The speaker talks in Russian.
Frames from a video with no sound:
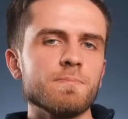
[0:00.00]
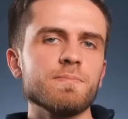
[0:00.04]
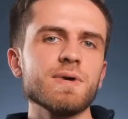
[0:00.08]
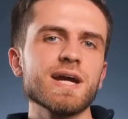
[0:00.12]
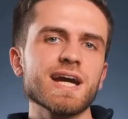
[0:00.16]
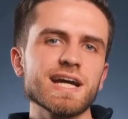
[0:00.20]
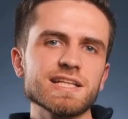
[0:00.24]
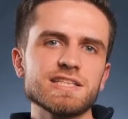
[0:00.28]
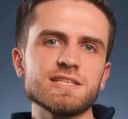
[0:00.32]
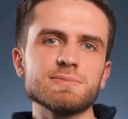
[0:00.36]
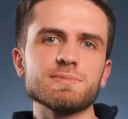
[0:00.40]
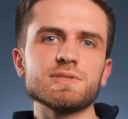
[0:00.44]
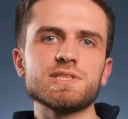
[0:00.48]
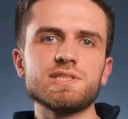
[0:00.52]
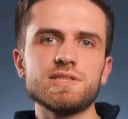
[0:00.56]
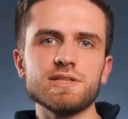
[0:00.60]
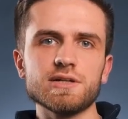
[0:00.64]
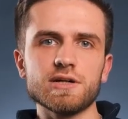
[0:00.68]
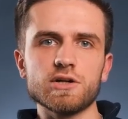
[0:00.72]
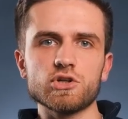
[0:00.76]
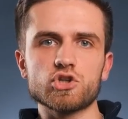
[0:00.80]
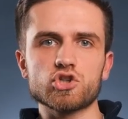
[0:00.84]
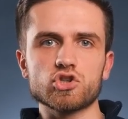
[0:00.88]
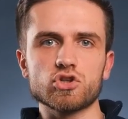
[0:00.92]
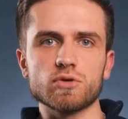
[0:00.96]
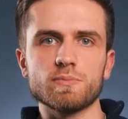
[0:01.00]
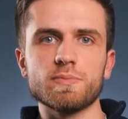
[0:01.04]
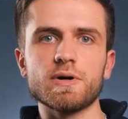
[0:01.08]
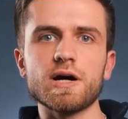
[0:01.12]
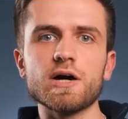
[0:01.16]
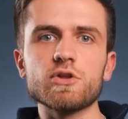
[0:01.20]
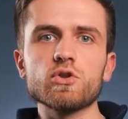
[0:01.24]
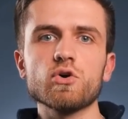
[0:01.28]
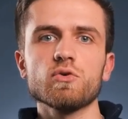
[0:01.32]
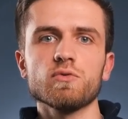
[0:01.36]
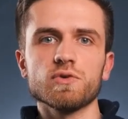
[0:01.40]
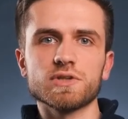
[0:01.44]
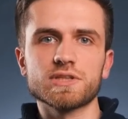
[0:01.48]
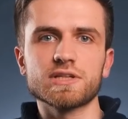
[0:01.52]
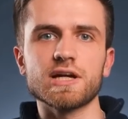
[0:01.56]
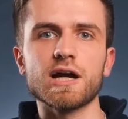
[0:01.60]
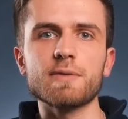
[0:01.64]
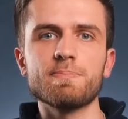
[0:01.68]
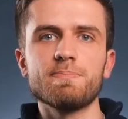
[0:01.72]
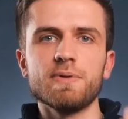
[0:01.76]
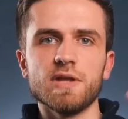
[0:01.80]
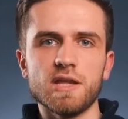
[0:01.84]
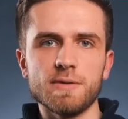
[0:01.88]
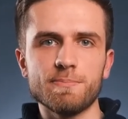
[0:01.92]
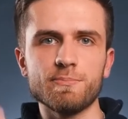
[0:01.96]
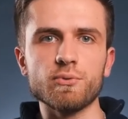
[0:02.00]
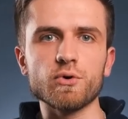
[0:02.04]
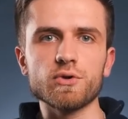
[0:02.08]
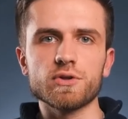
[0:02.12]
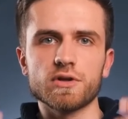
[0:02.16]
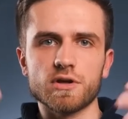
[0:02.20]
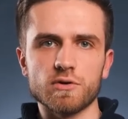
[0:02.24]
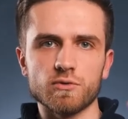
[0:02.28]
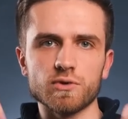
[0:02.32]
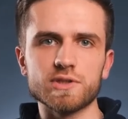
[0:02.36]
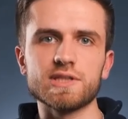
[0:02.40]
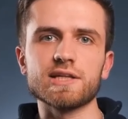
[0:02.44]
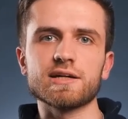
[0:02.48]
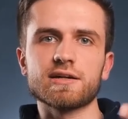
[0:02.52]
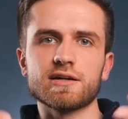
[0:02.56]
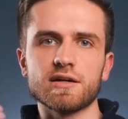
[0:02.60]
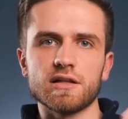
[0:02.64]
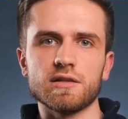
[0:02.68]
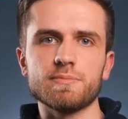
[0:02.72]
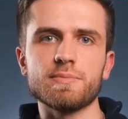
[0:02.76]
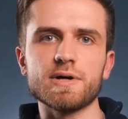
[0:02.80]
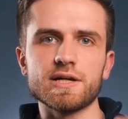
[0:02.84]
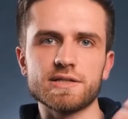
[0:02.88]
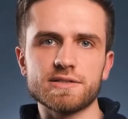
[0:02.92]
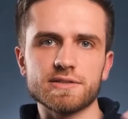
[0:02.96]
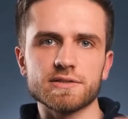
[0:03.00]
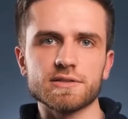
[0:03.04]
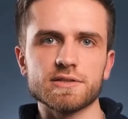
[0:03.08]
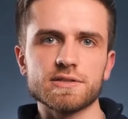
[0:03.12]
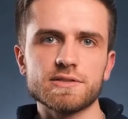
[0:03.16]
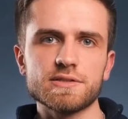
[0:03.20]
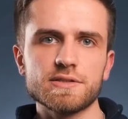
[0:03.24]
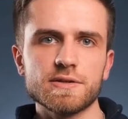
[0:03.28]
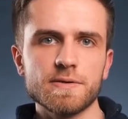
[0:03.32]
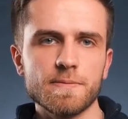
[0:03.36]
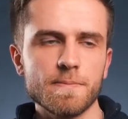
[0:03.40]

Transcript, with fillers: Мы хотим сделать, чтобы оно вот как перепонка вот так колбасилось.